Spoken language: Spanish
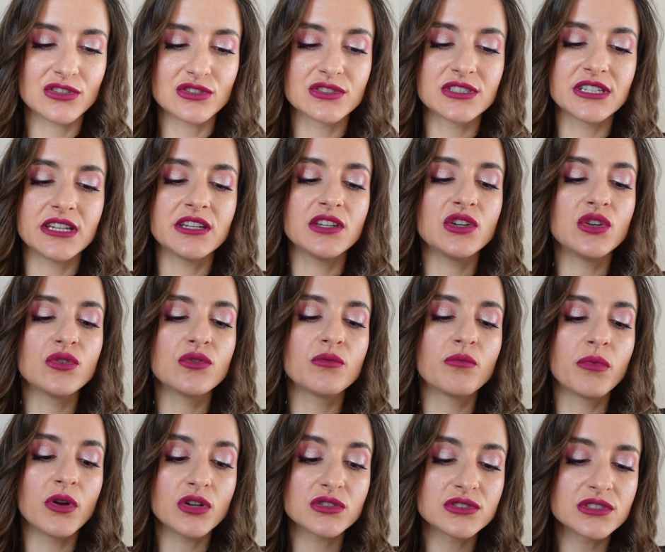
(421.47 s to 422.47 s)
los Gen Nude
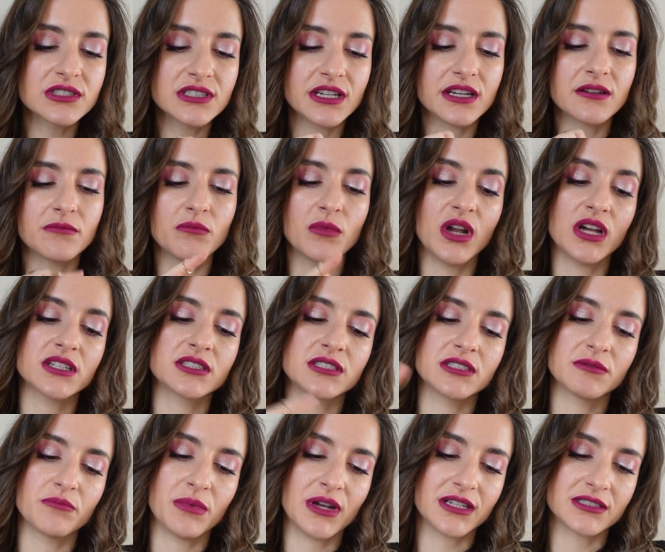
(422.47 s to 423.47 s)
Bronzer, Blush
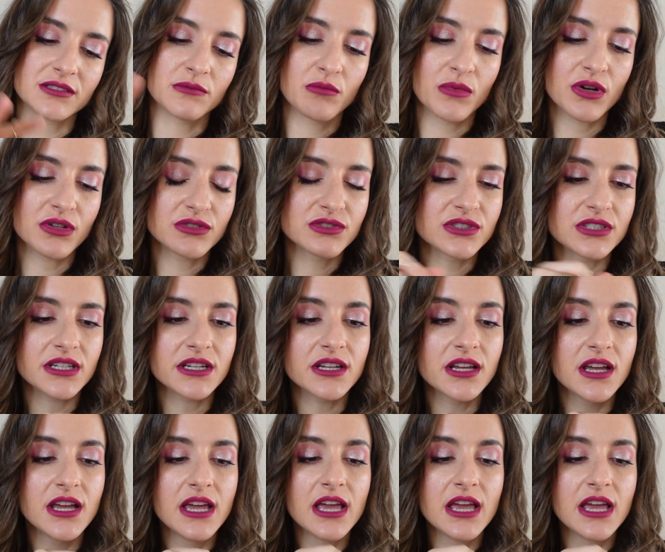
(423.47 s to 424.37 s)
Plus Bronzer,